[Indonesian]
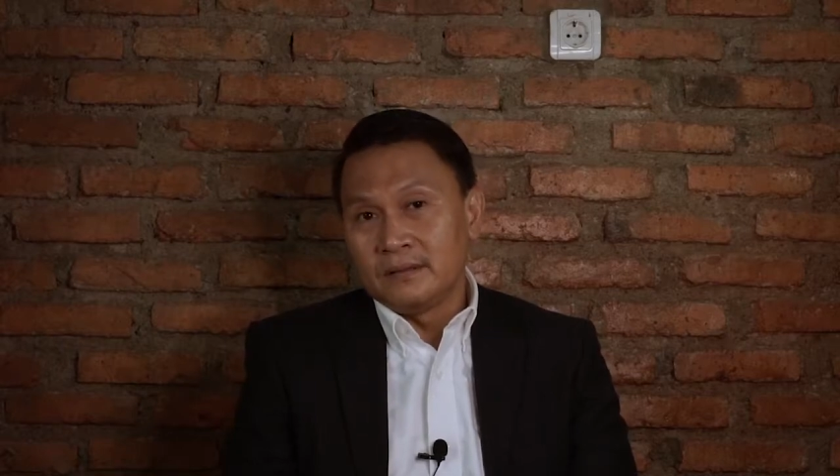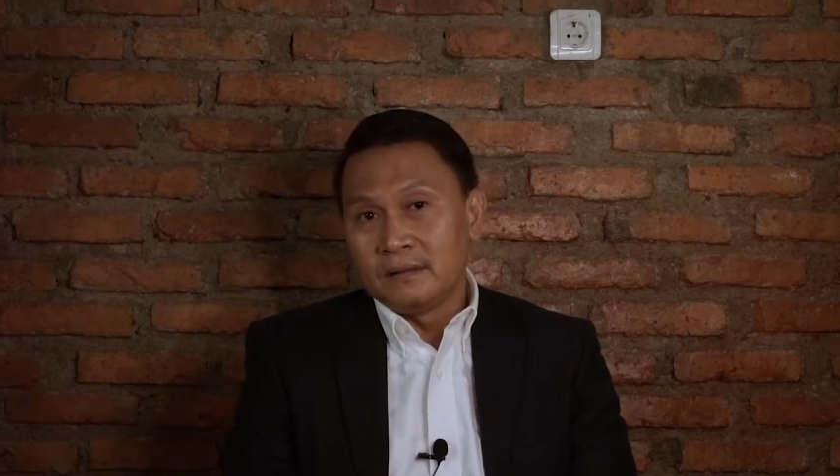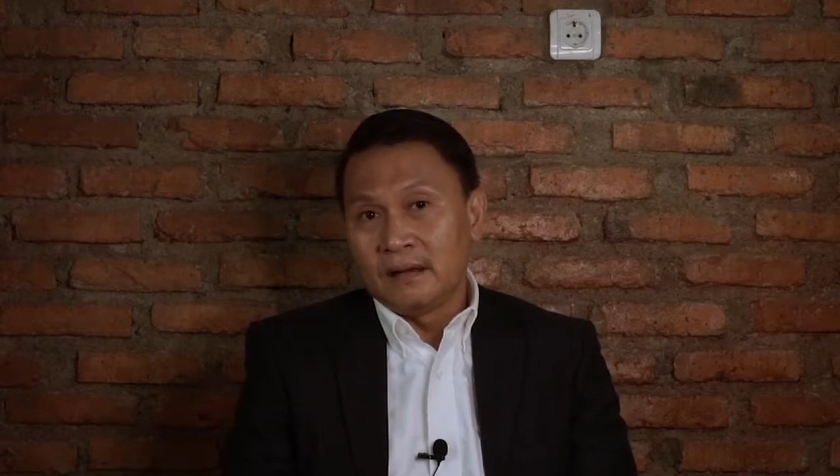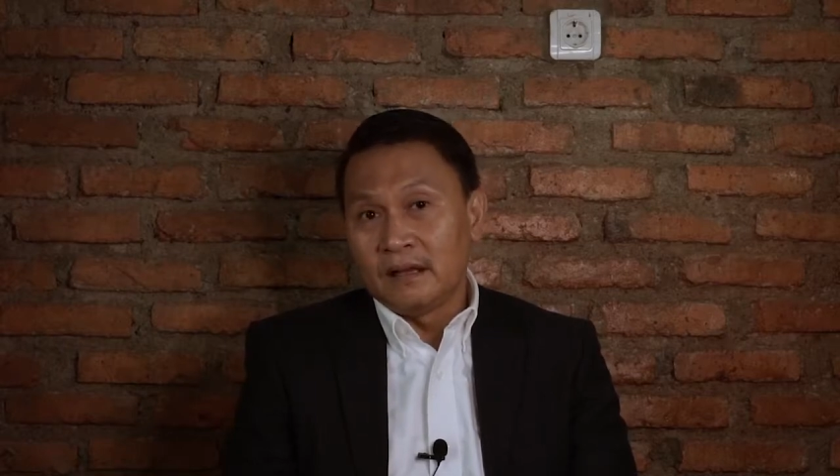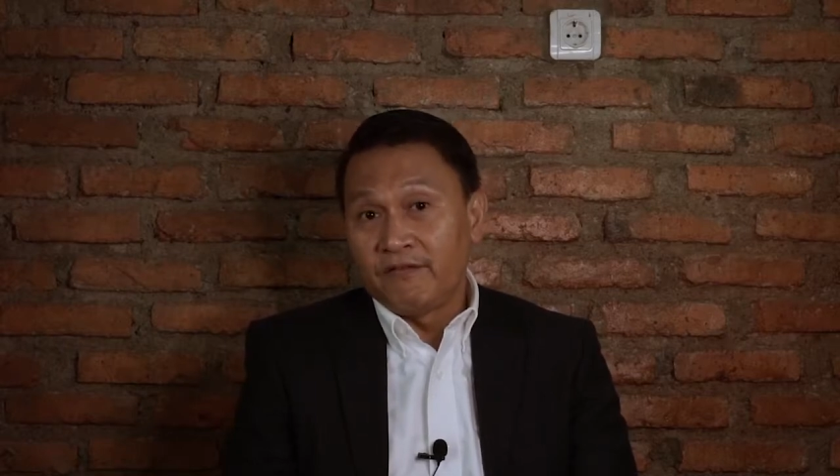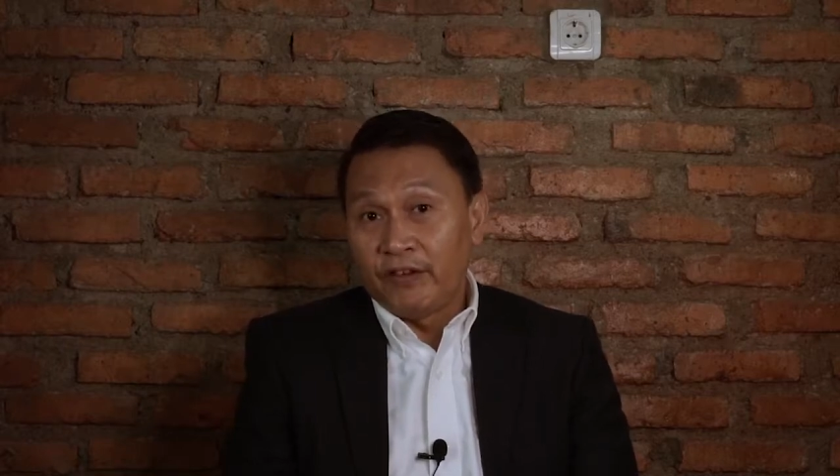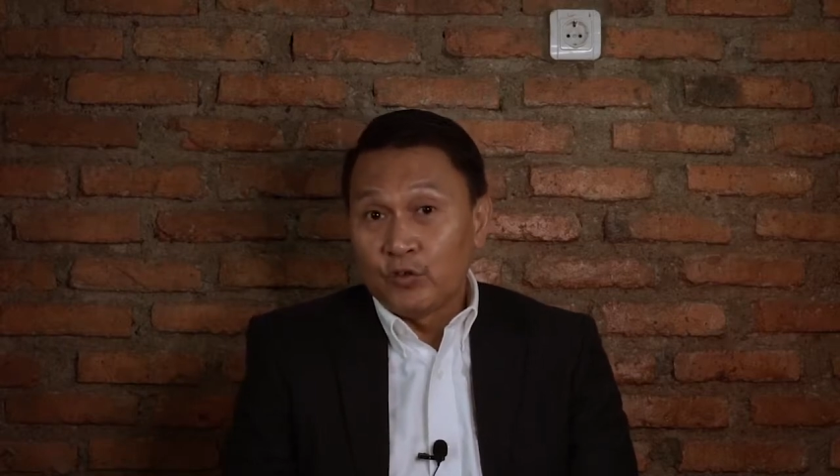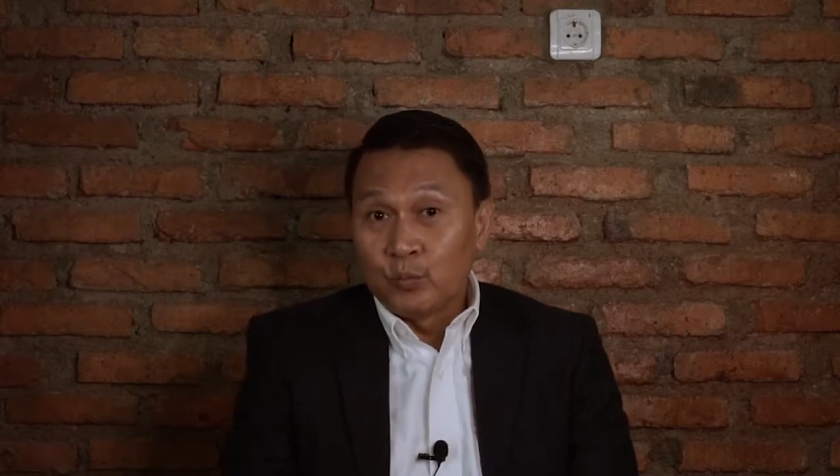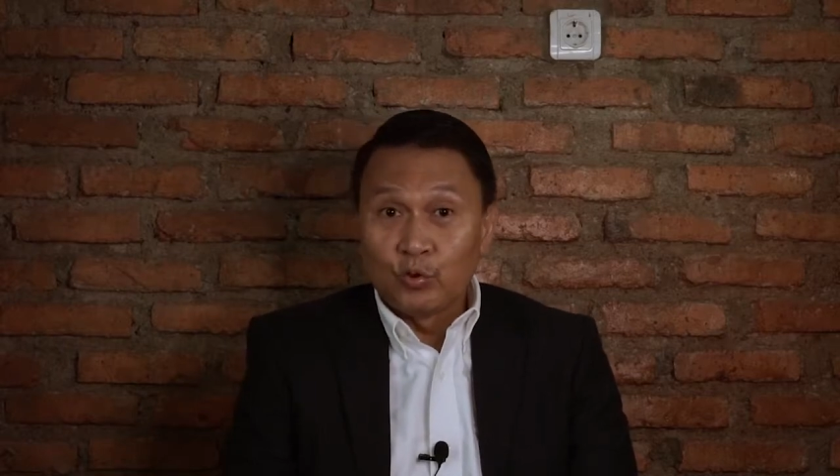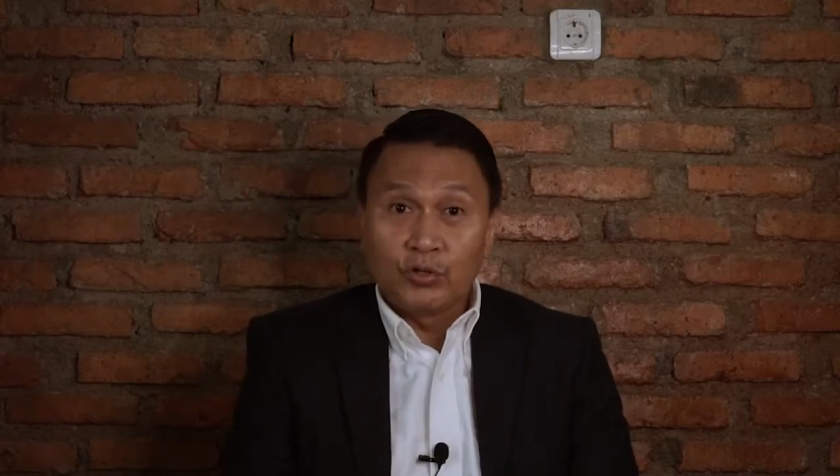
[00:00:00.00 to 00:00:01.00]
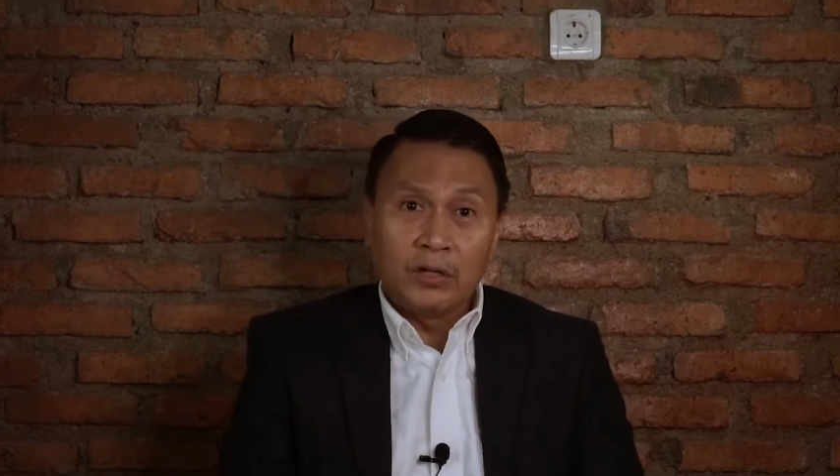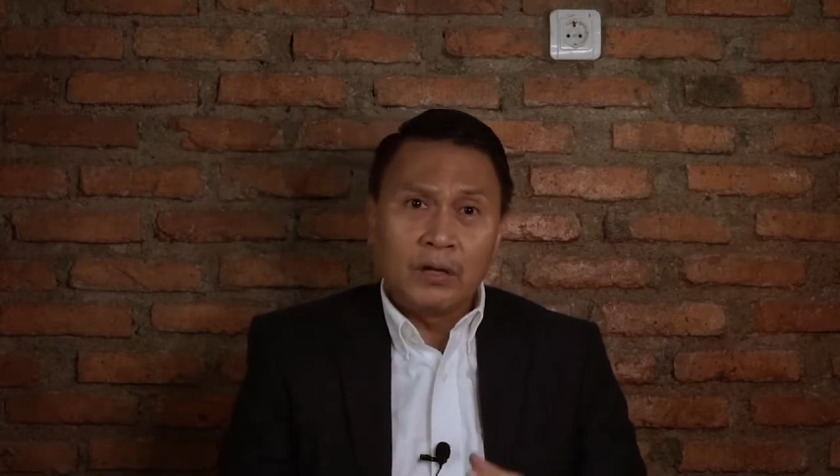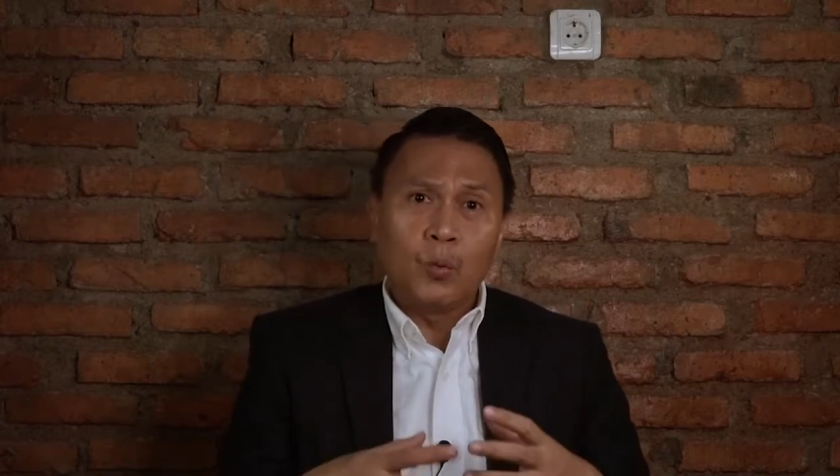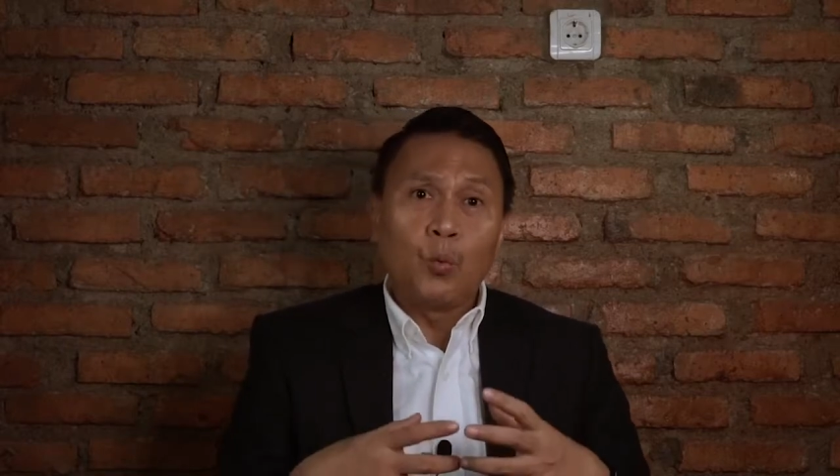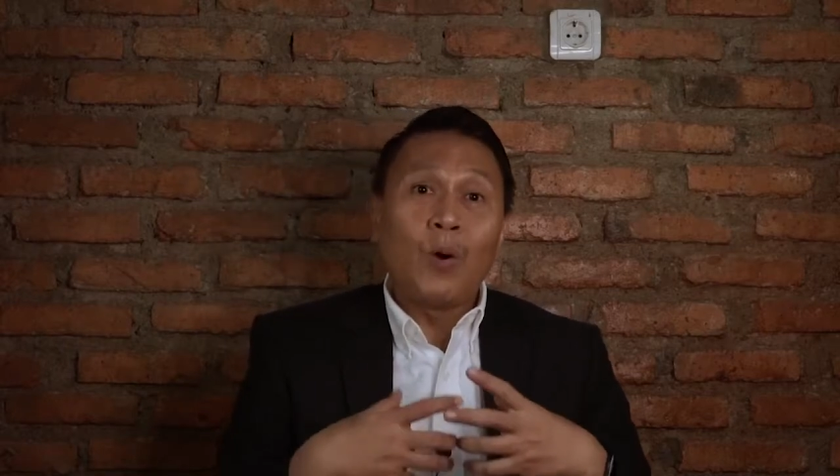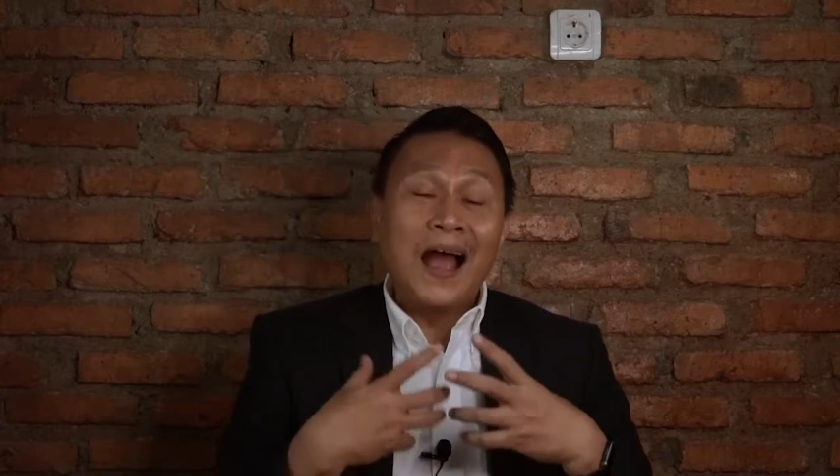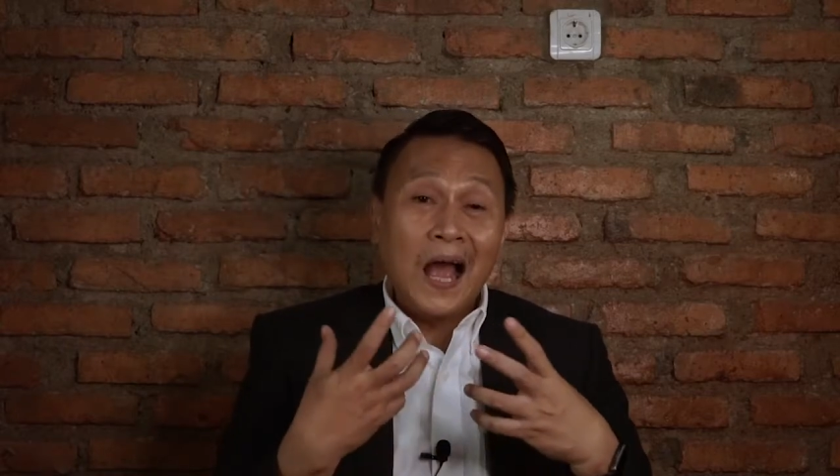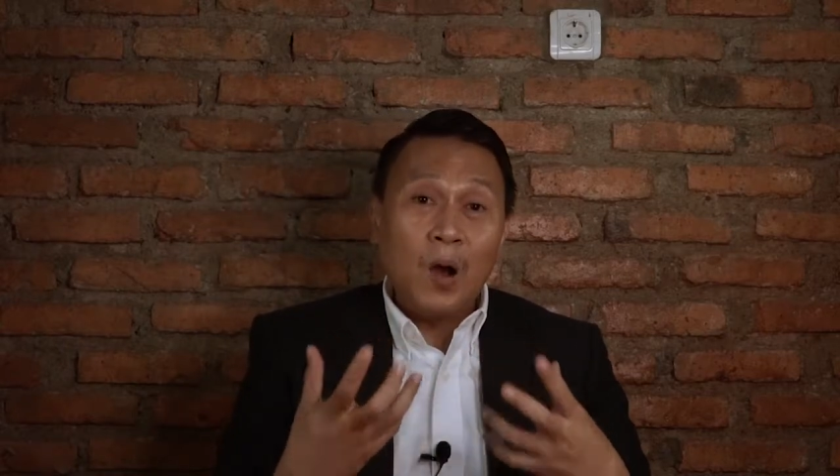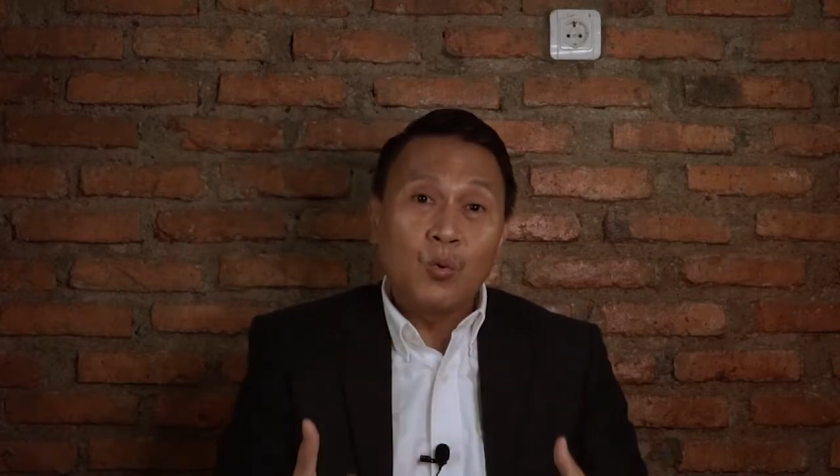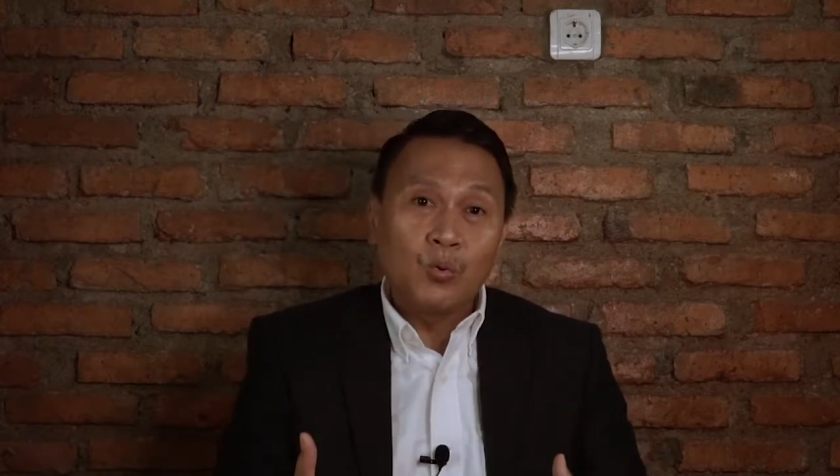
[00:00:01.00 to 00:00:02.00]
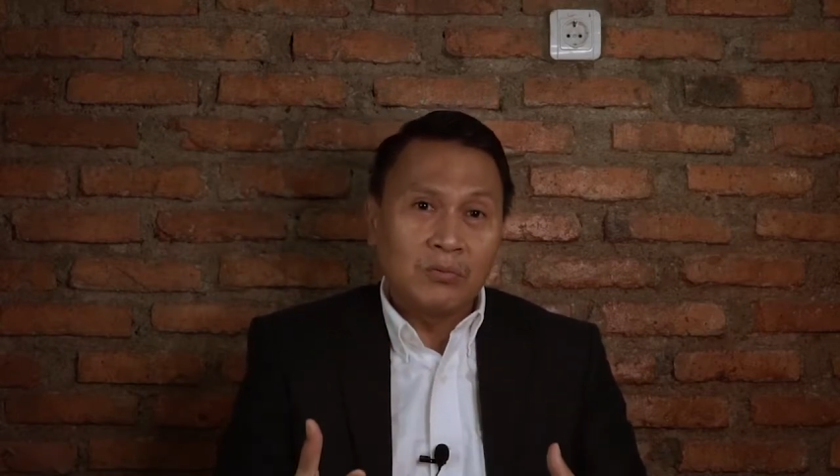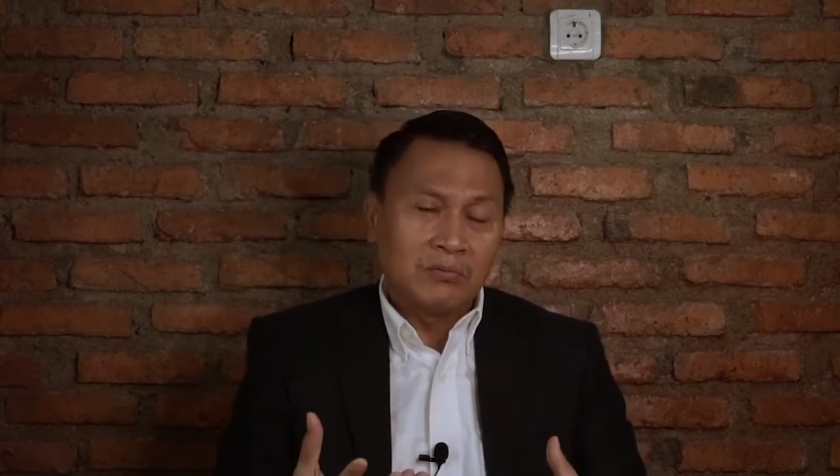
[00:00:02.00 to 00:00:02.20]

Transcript: dengan Facebooknya yang wow